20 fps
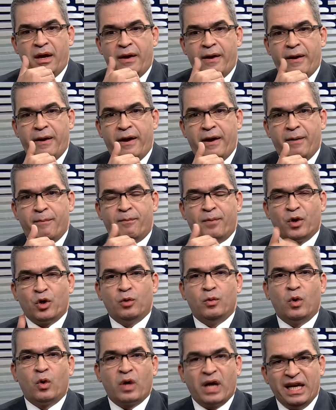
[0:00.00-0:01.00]
eh,
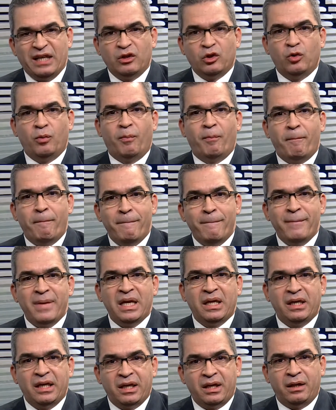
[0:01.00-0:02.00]
provocando
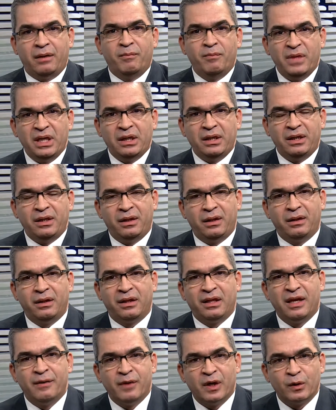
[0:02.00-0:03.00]
mini,
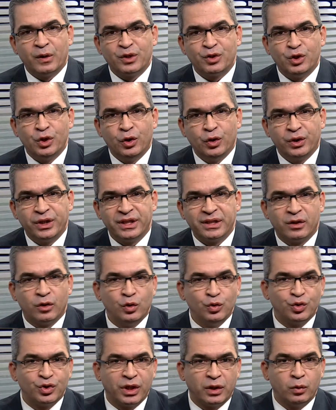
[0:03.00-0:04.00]
devaluaciones
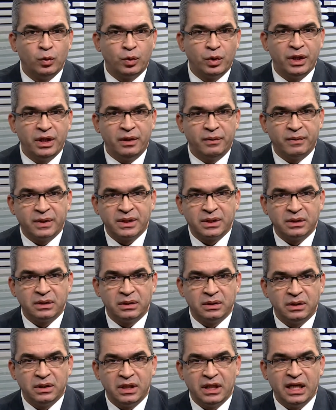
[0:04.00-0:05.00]
consecutivas
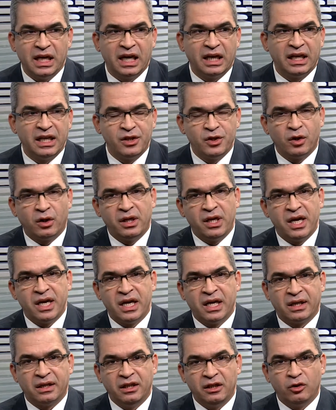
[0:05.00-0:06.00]
que han hecho
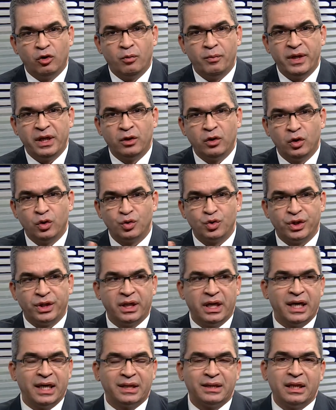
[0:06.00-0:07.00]
llegar del 2012
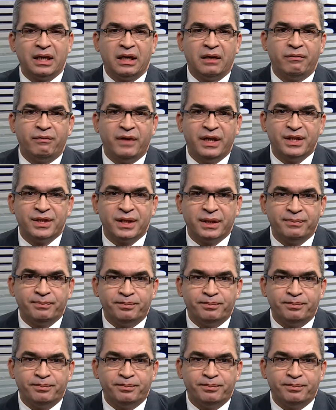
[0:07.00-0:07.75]
hasta la fecha